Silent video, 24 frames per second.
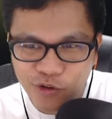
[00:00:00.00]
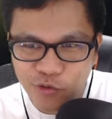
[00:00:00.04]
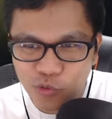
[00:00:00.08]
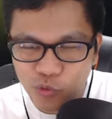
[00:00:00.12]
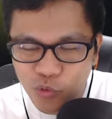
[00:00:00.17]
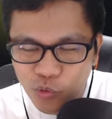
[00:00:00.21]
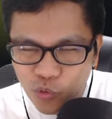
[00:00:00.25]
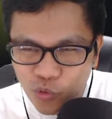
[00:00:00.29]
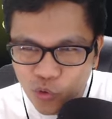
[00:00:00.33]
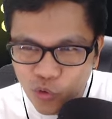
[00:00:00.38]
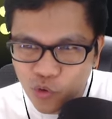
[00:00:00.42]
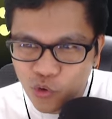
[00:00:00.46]

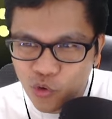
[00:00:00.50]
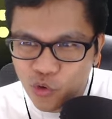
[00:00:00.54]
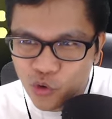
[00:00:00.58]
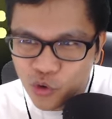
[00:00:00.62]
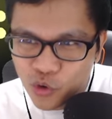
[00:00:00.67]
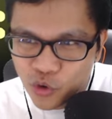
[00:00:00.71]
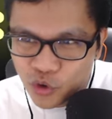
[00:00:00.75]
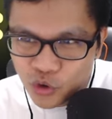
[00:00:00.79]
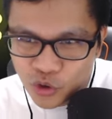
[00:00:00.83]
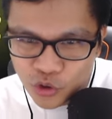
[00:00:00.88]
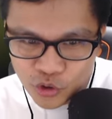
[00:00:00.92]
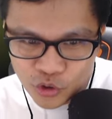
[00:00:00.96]

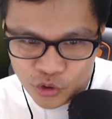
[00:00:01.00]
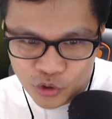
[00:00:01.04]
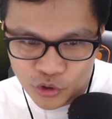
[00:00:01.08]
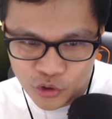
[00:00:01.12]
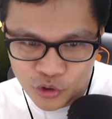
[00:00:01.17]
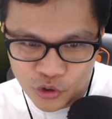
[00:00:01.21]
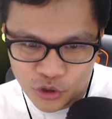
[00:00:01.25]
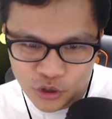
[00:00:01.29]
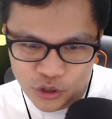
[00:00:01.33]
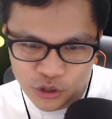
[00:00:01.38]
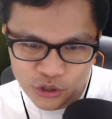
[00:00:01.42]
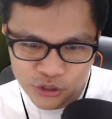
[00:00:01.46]

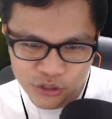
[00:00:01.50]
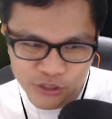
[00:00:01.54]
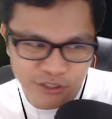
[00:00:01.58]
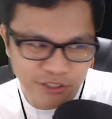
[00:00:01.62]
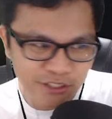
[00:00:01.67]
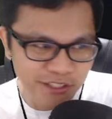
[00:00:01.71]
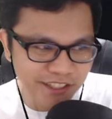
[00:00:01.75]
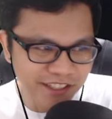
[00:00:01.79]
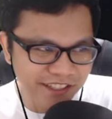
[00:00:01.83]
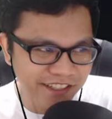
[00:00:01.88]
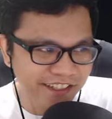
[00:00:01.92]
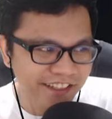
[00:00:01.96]

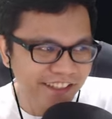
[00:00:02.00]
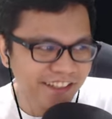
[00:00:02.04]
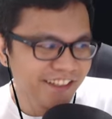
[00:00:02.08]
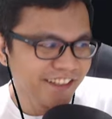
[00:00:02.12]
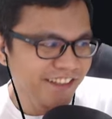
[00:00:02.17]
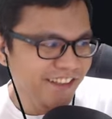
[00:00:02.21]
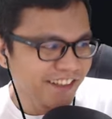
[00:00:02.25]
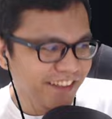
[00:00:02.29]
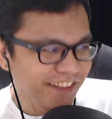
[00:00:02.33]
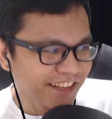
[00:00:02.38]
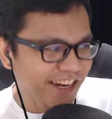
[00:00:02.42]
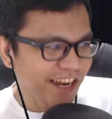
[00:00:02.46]
Ooh!
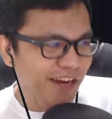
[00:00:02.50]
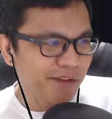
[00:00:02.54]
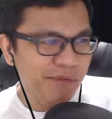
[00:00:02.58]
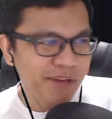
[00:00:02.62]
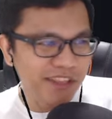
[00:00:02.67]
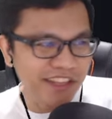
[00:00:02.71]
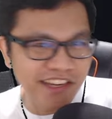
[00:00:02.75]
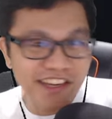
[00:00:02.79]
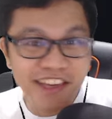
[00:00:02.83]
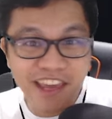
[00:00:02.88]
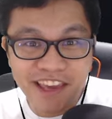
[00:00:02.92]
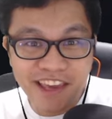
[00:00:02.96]

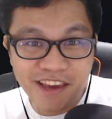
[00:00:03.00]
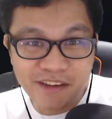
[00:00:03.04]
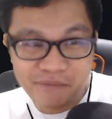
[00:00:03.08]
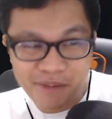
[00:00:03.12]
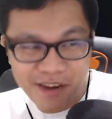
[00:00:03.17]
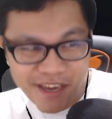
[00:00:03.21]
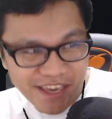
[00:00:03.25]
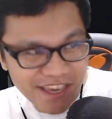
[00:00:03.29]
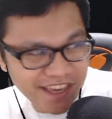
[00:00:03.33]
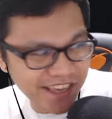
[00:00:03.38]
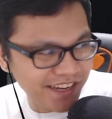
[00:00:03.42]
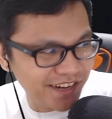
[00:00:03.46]
Grabe, nagiging
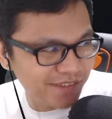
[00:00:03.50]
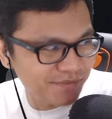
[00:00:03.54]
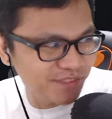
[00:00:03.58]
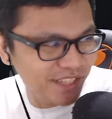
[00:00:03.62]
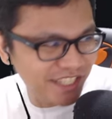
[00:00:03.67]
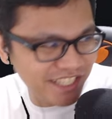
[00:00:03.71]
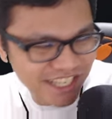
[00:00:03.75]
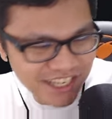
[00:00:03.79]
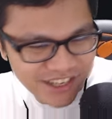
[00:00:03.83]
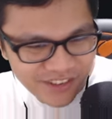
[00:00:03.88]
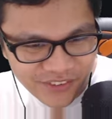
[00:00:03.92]
mahirap na siya,